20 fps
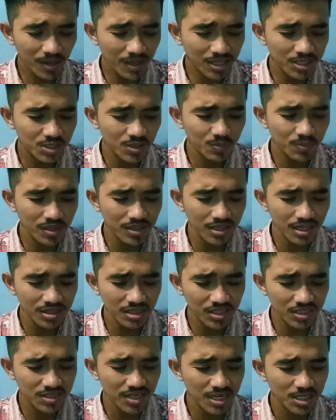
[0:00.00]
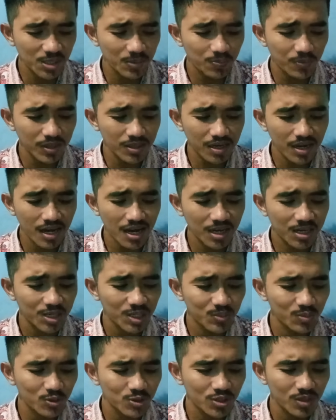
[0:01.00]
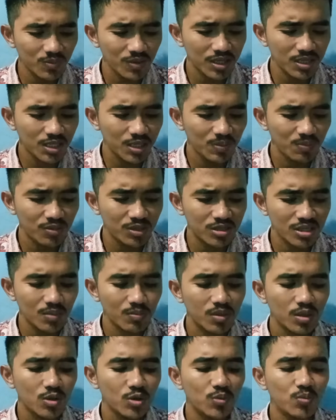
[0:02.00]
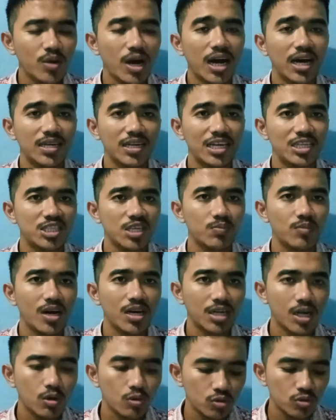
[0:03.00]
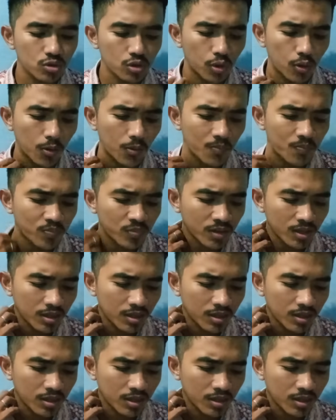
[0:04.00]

manajemen yang terjadi pada akhir musim ini bisa mengubah nasib Araujo.